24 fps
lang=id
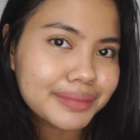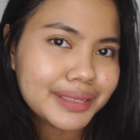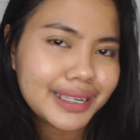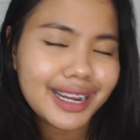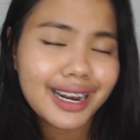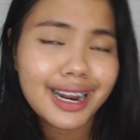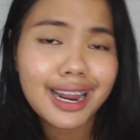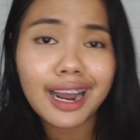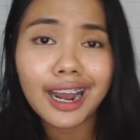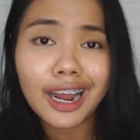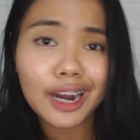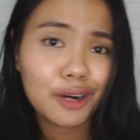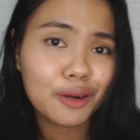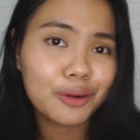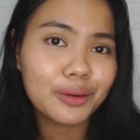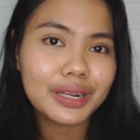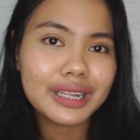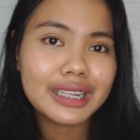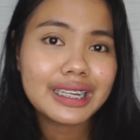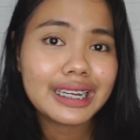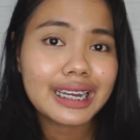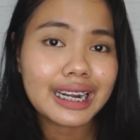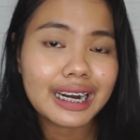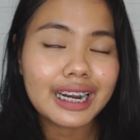menghilangkan
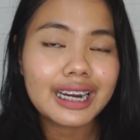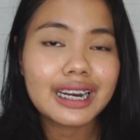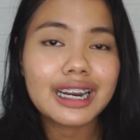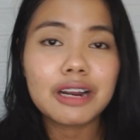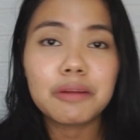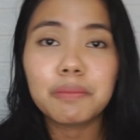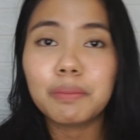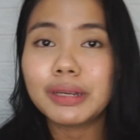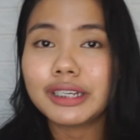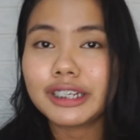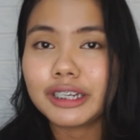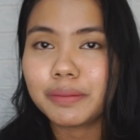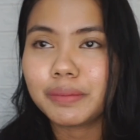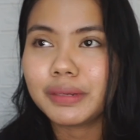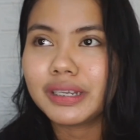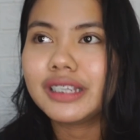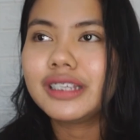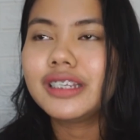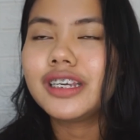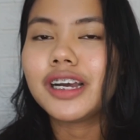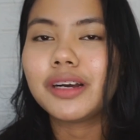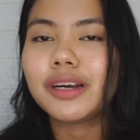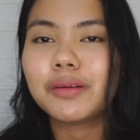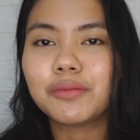kulit kering dan
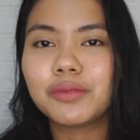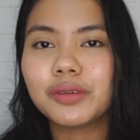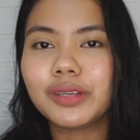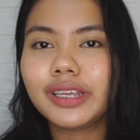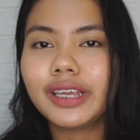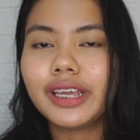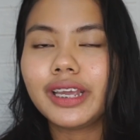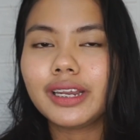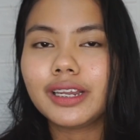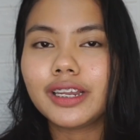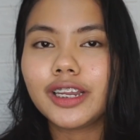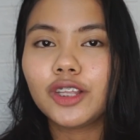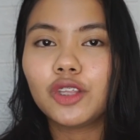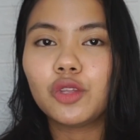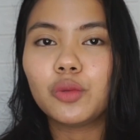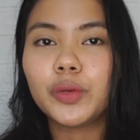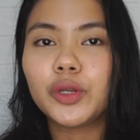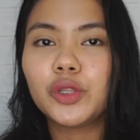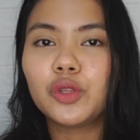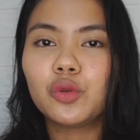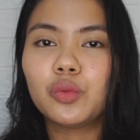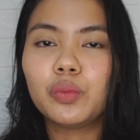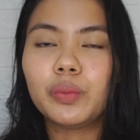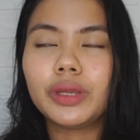pecah-pecah mungkin di
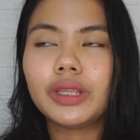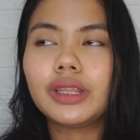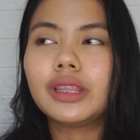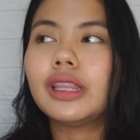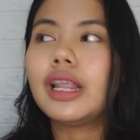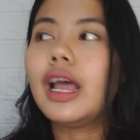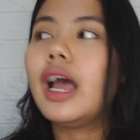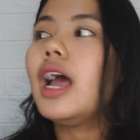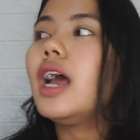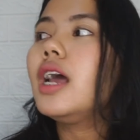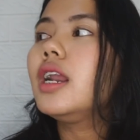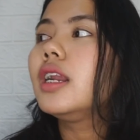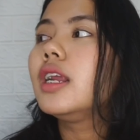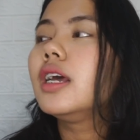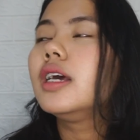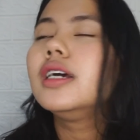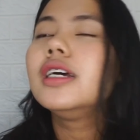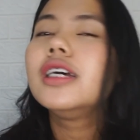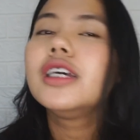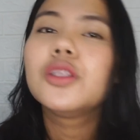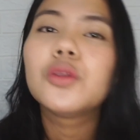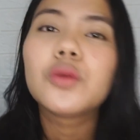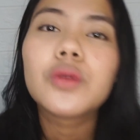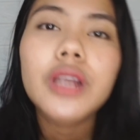tumit-tumit dan
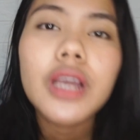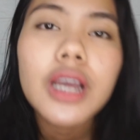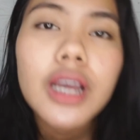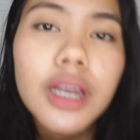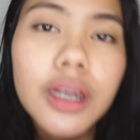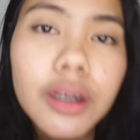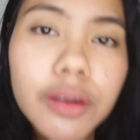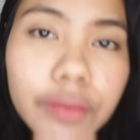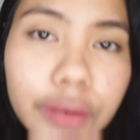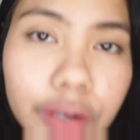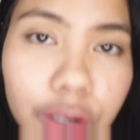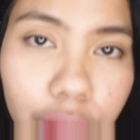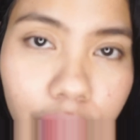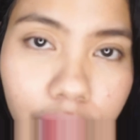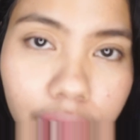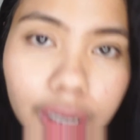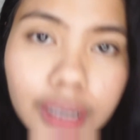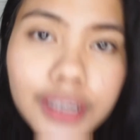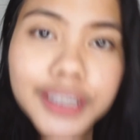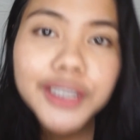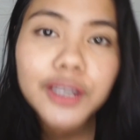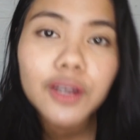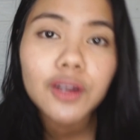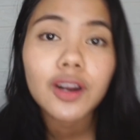ya videonya
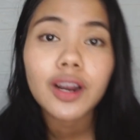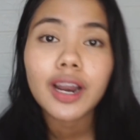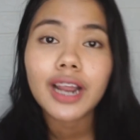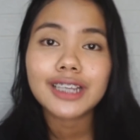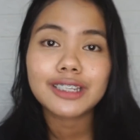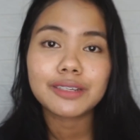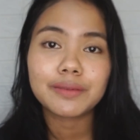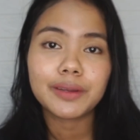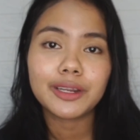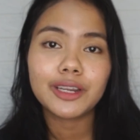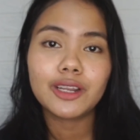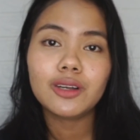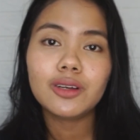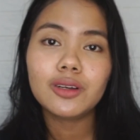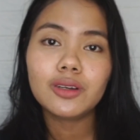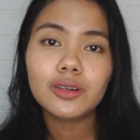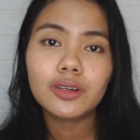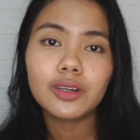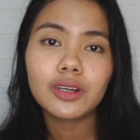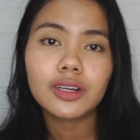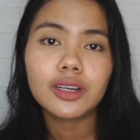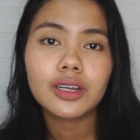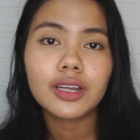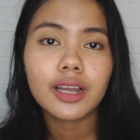see you on the next video
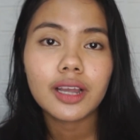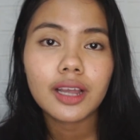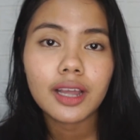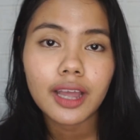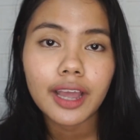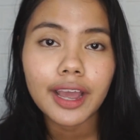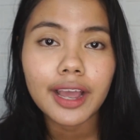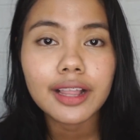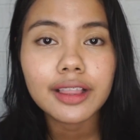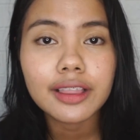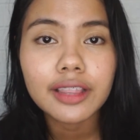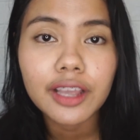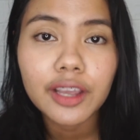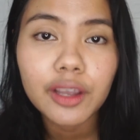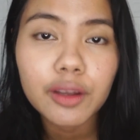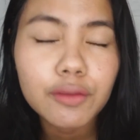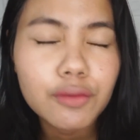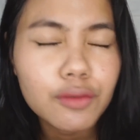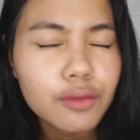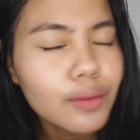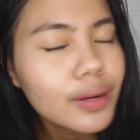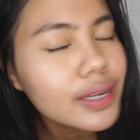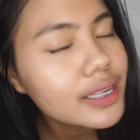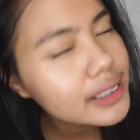and thank you
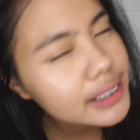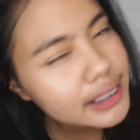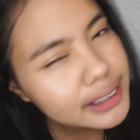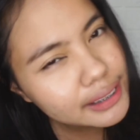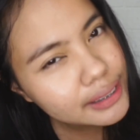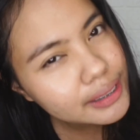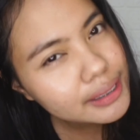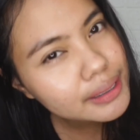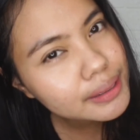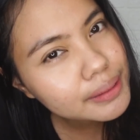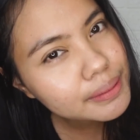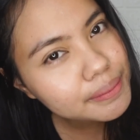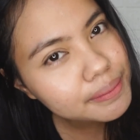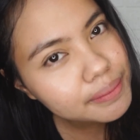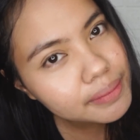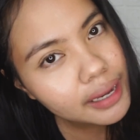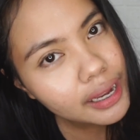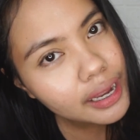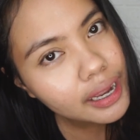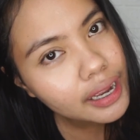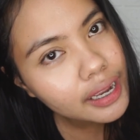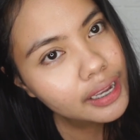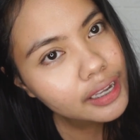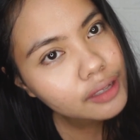for watching
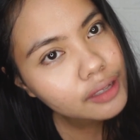bye